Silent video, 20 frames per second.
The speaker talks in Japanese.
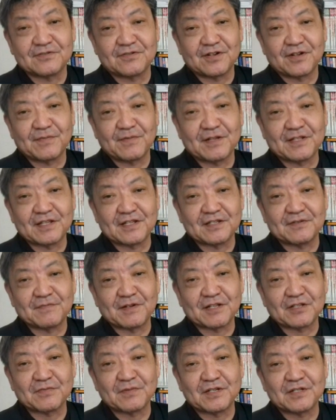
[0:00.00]
それまでに
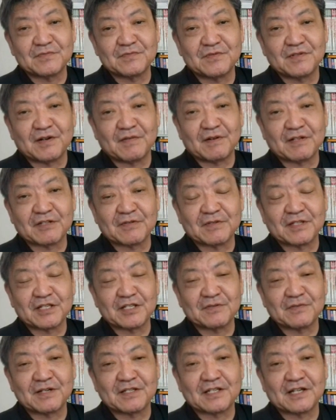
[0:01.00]
まとめるものはまとめて
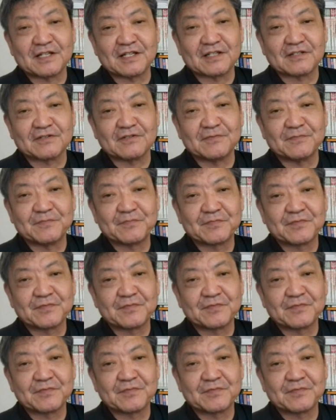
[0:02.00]
しまいたいなと。